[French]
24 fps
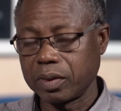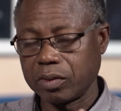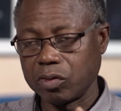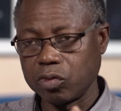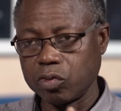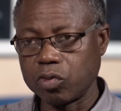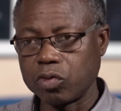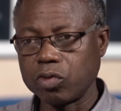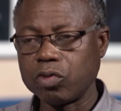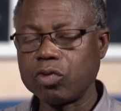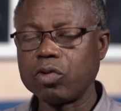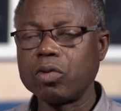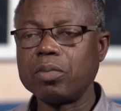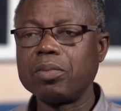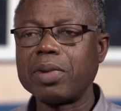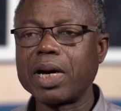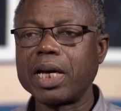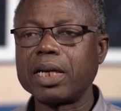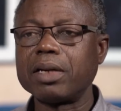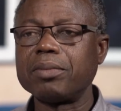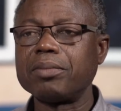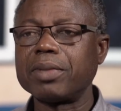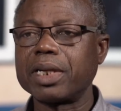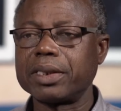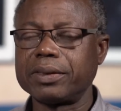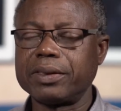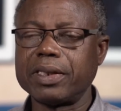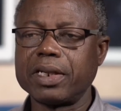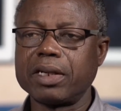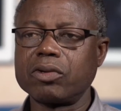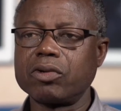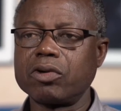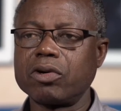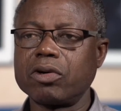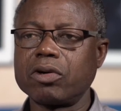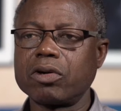globalement
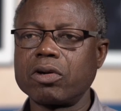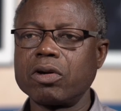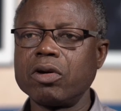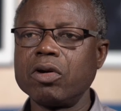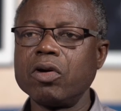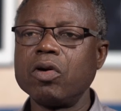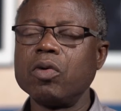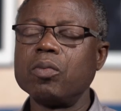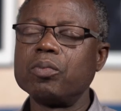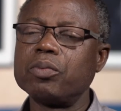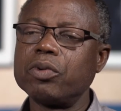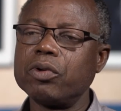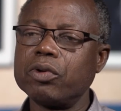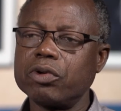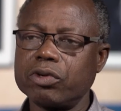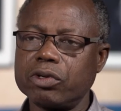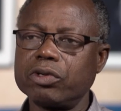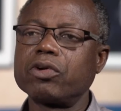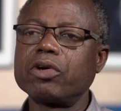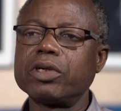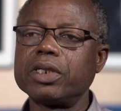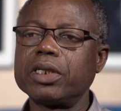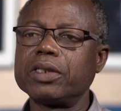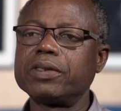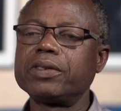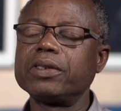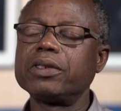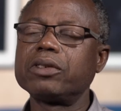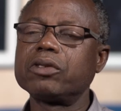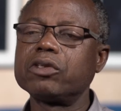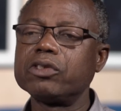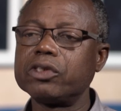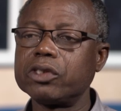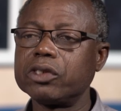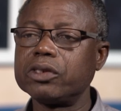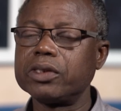d'accord pour reconnaître
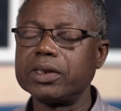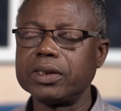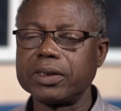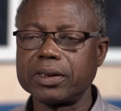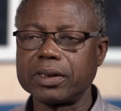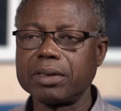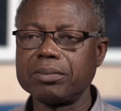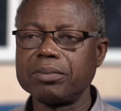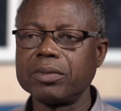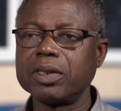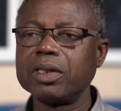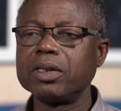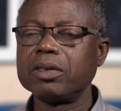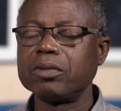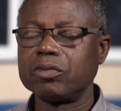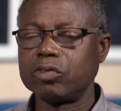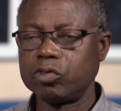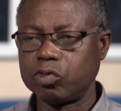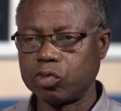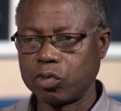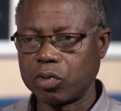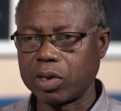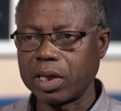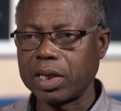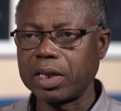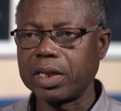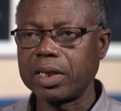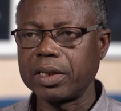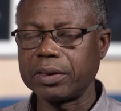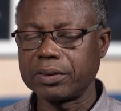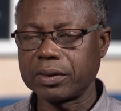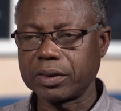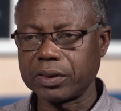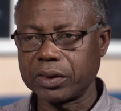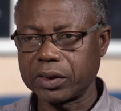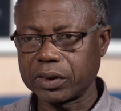que ce système doit
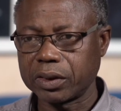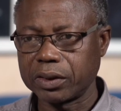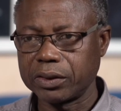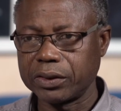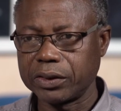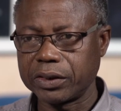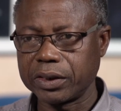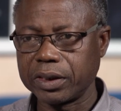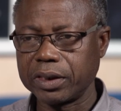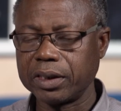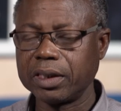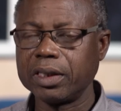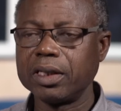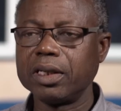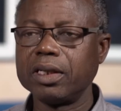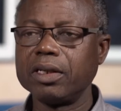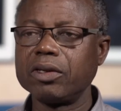être changé,